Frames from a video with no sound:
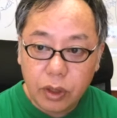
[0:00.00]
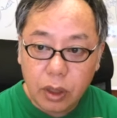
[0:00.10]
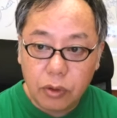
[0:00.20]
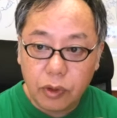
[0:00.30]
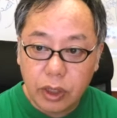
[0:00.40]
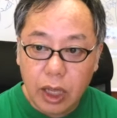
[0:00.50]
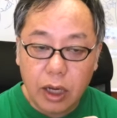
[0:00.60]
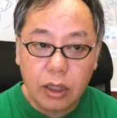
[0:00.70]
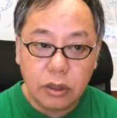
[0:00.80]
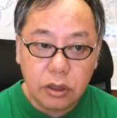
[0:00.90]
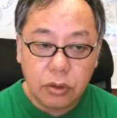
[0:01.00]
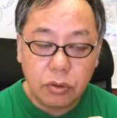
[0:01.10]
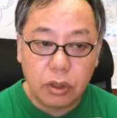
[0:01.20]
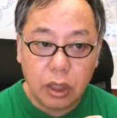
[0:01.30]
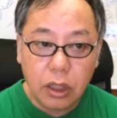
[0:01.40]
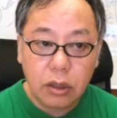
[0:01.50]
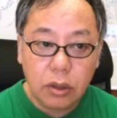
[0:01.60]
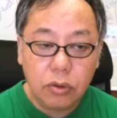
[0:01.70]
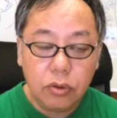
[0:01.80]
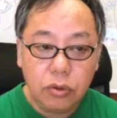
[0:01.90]
あるいは体感してるんだなっ
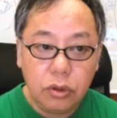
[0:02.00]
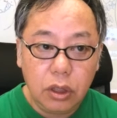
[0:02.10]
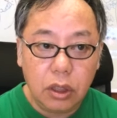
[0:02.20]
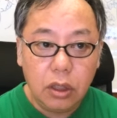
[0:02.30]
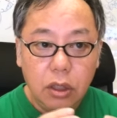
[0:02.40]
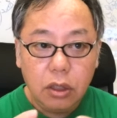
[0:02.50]
ていうふうに